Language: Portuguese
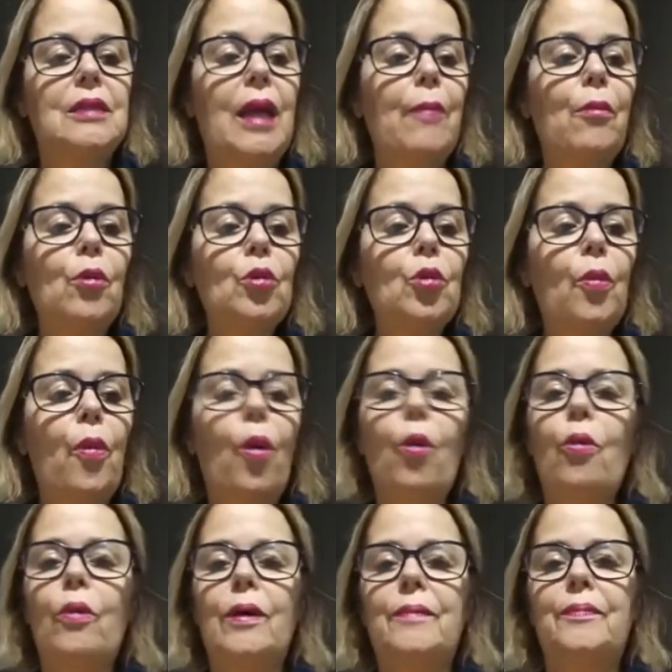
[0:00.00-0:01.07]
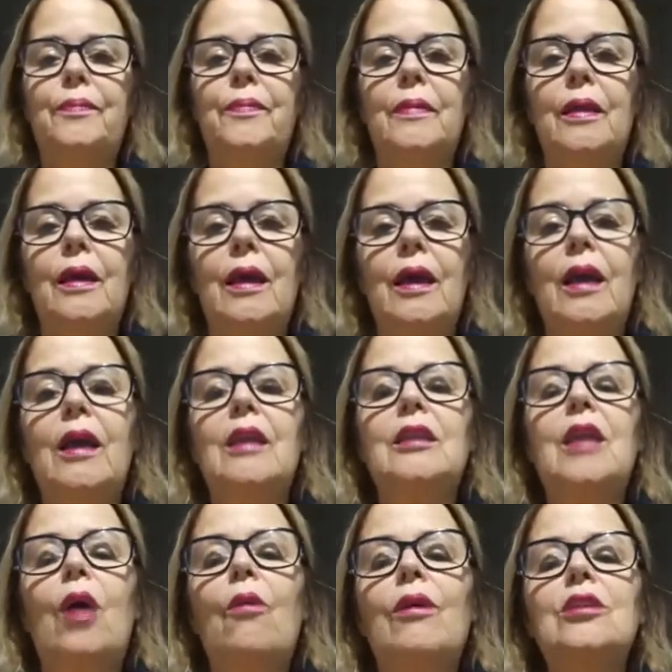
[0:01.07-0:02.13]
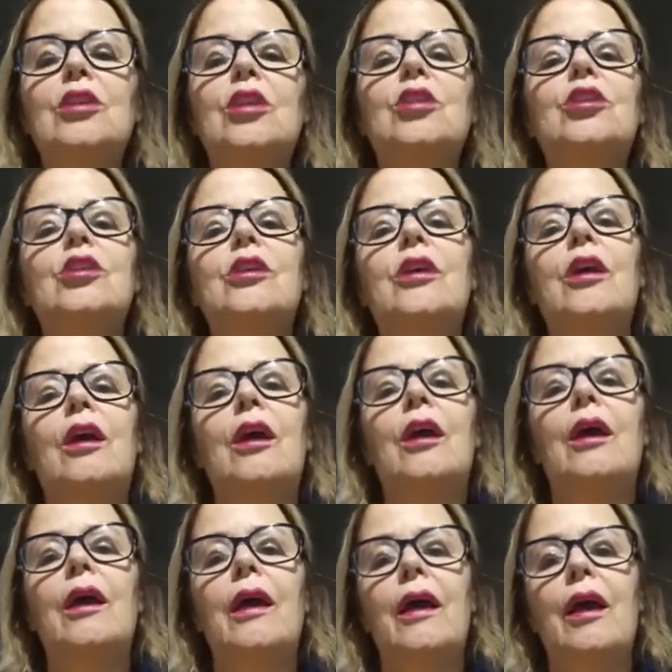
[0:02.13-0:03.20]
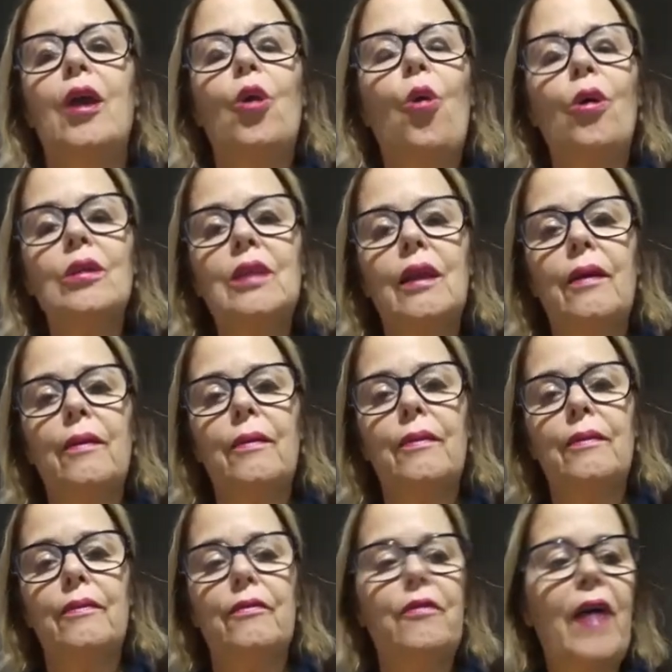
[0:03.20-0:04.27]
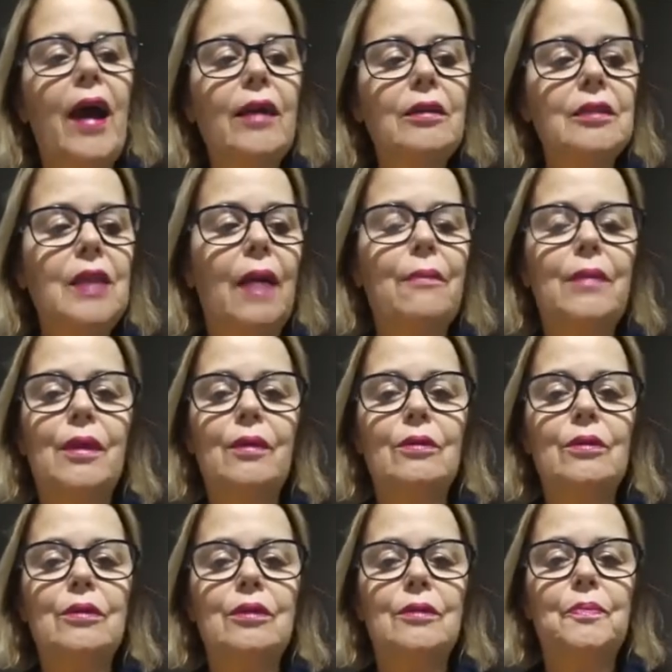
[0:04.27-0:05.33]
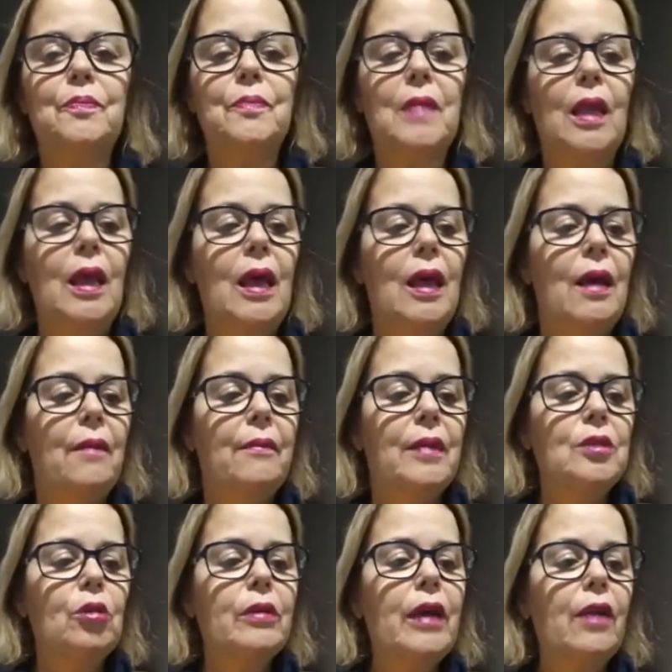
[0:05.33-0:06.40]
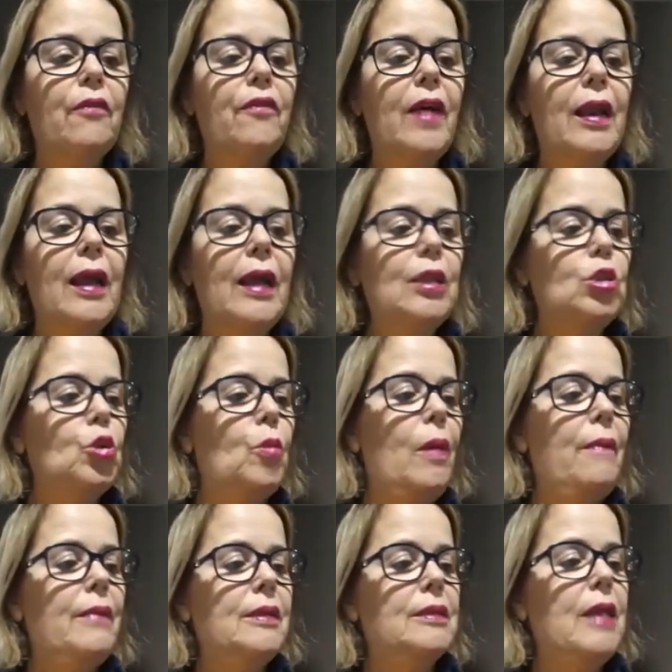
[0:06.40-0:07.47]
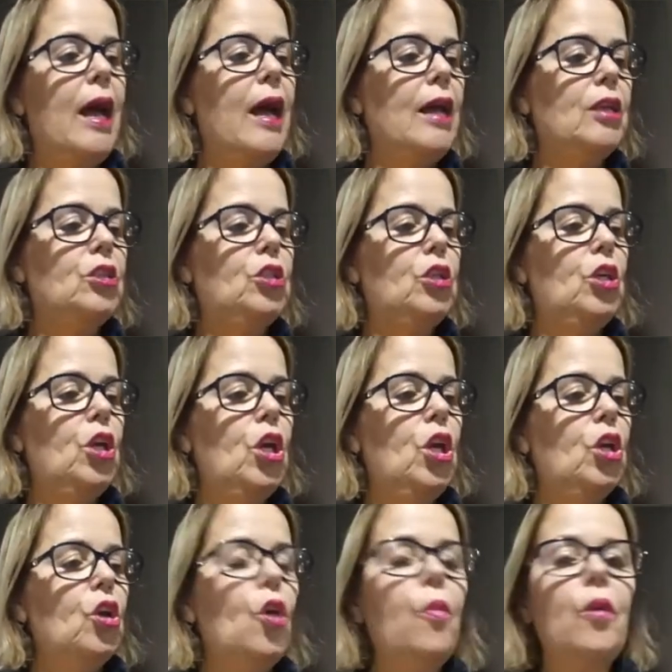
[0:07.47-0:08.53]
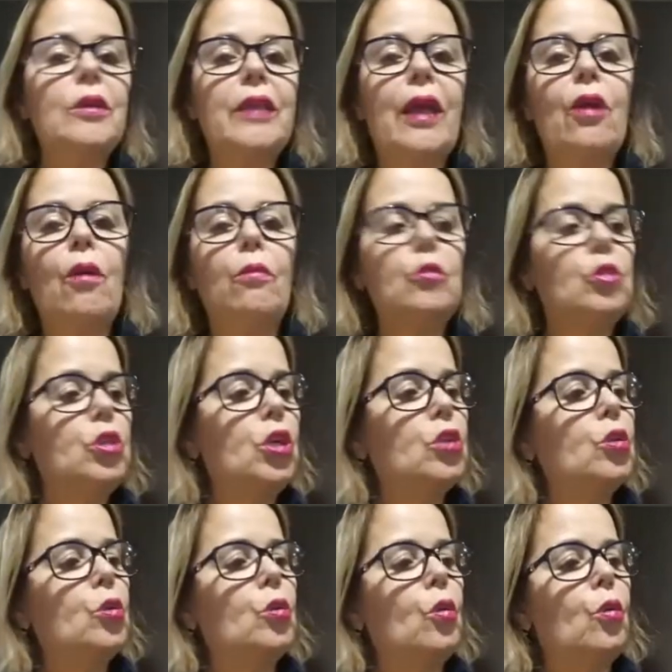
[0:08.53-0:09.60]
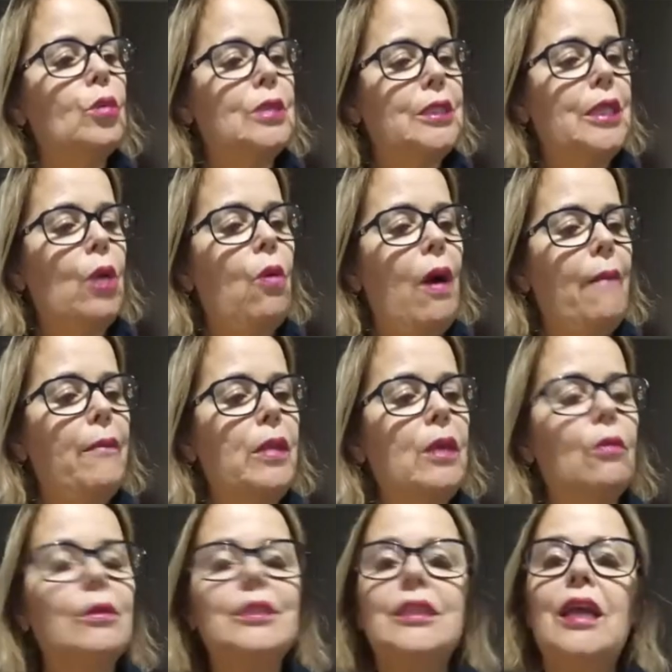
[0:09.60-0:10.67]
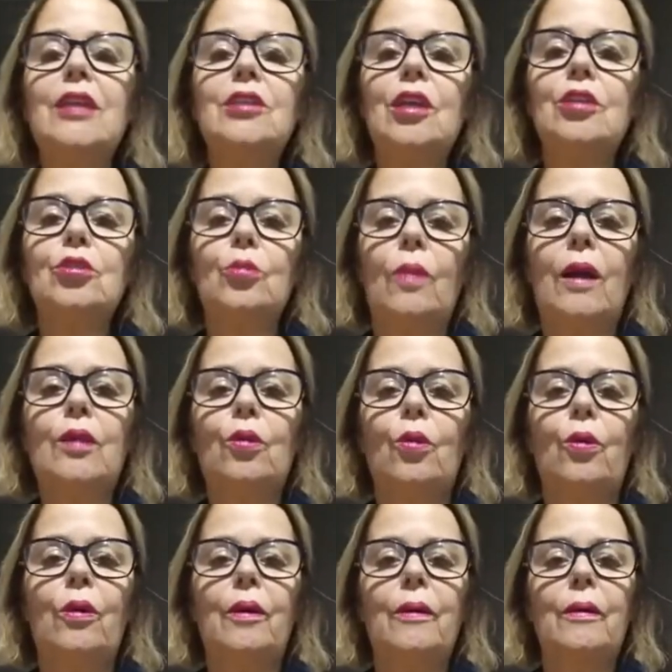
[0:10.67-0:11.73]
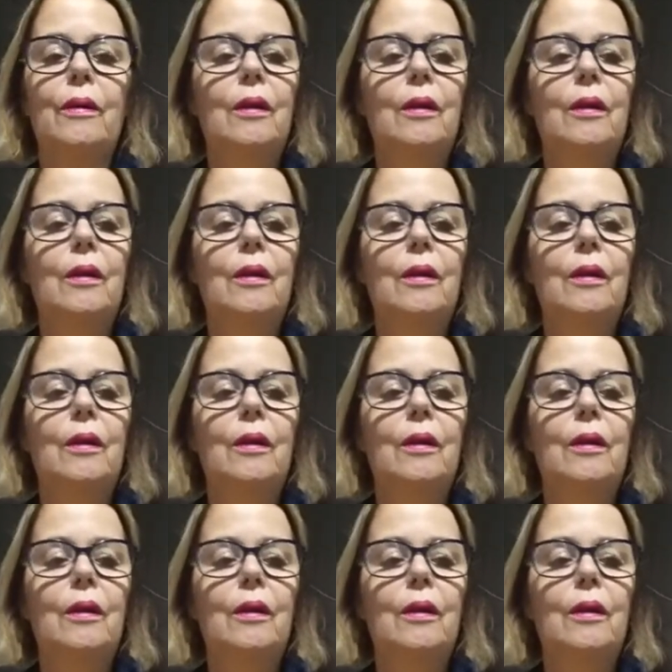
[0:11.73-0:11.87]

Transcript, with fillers: tá muito boa. Então a gente encontra vários amigos. Mas eu quero falar de uma amizade que eu botei como título O seu amigo sente a sua dor.